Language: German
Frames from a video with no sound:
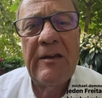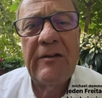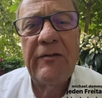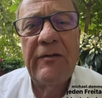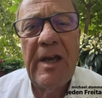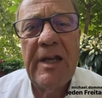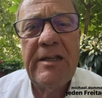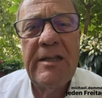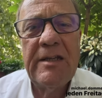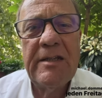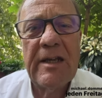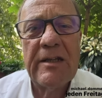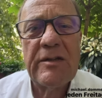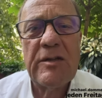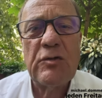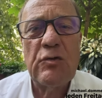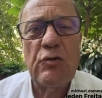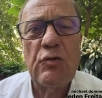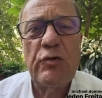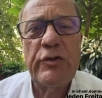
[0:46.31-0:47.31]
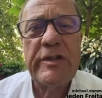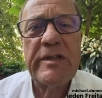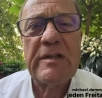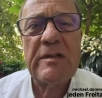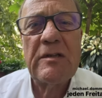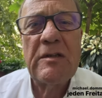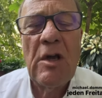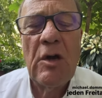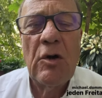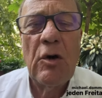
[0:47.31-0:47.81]
werde ich dazu
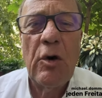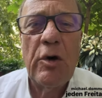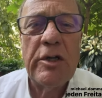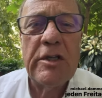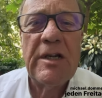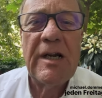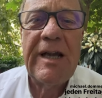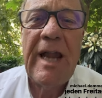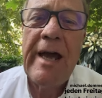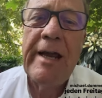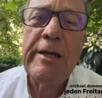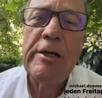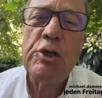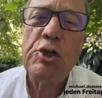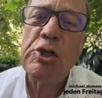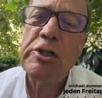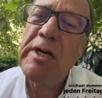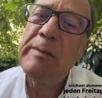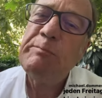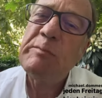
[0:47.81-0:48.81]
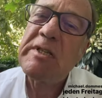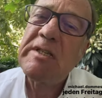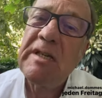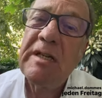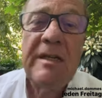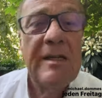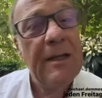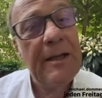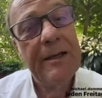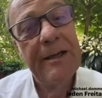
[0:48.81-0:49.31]
nutzen, euch kleine
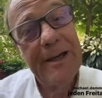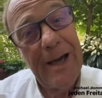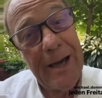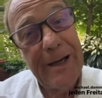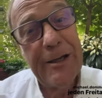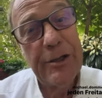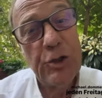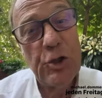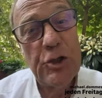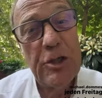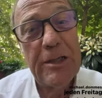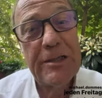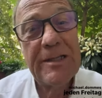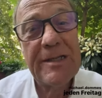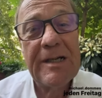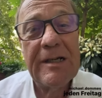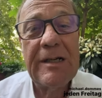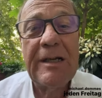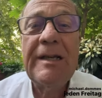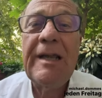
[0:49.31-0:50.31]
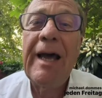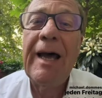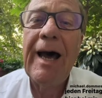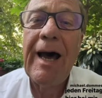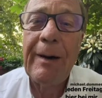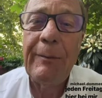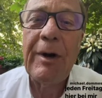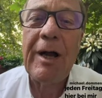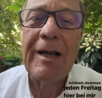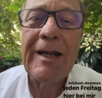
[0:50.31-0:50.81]
Schnipsel, keine Schnitzel,
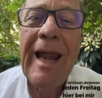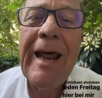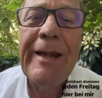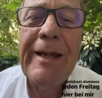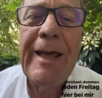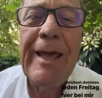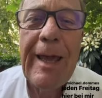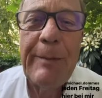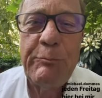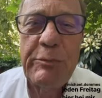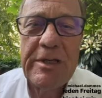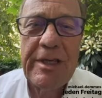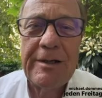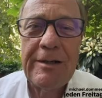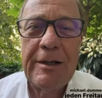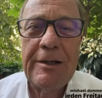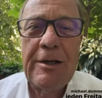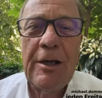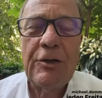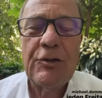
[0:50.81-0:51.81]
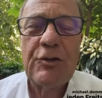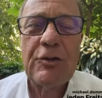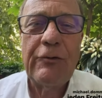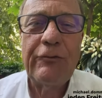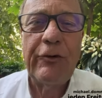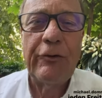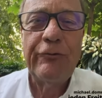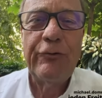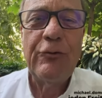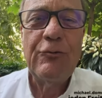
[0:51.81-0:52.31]
aber kleine Häppchen zur
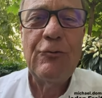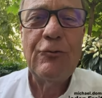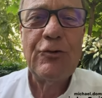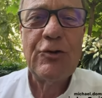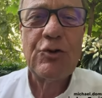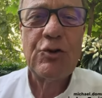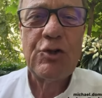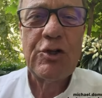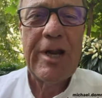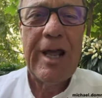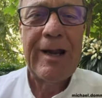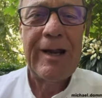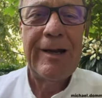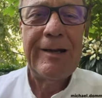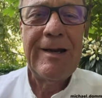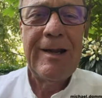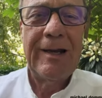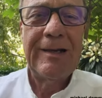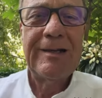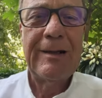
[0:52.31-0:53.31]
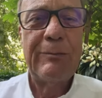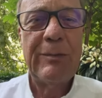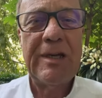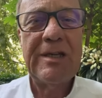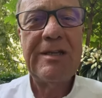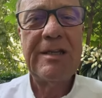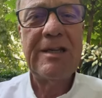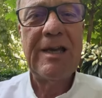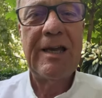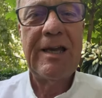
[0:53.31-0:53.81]
Verfügung zu stellen,
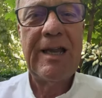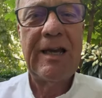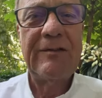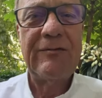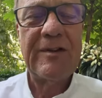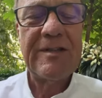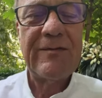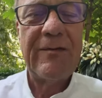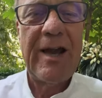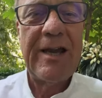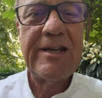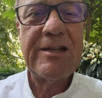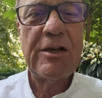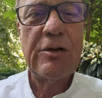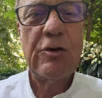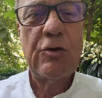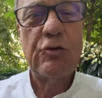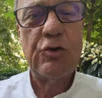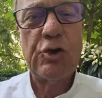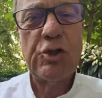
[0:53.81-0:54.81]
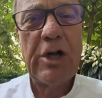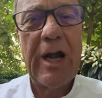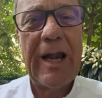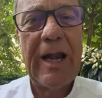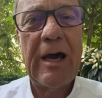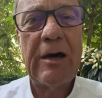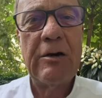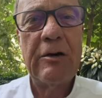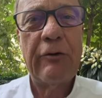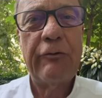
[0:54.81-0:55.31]
damit ihr etwas weiter und
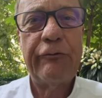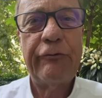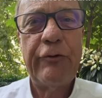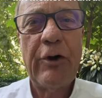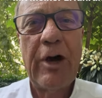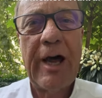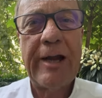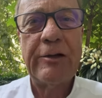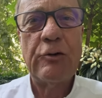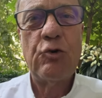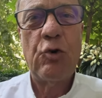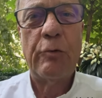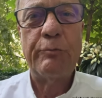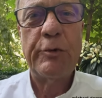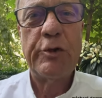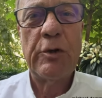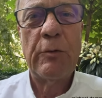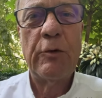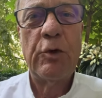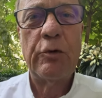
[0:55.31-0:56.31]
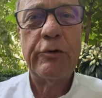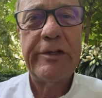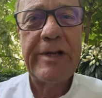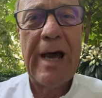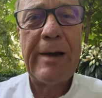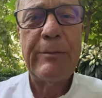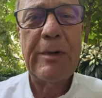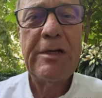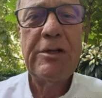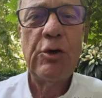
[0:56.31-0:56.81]
schneller vorankommt und
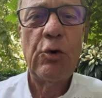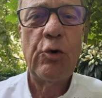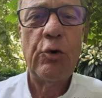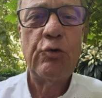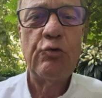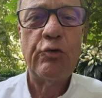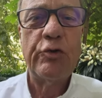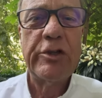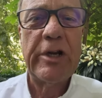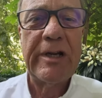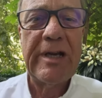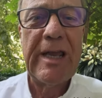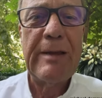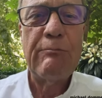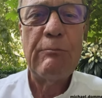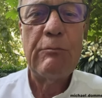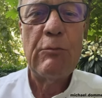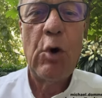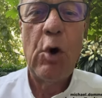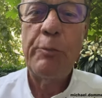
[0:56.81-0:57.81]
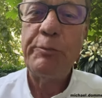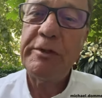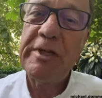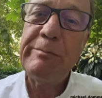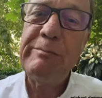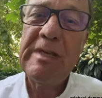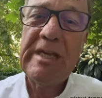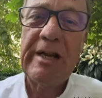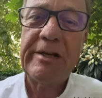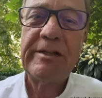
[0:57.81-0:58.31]
damit eure Unternehmen
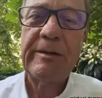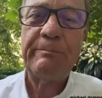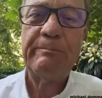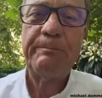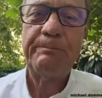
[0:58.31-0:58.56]
optimiert.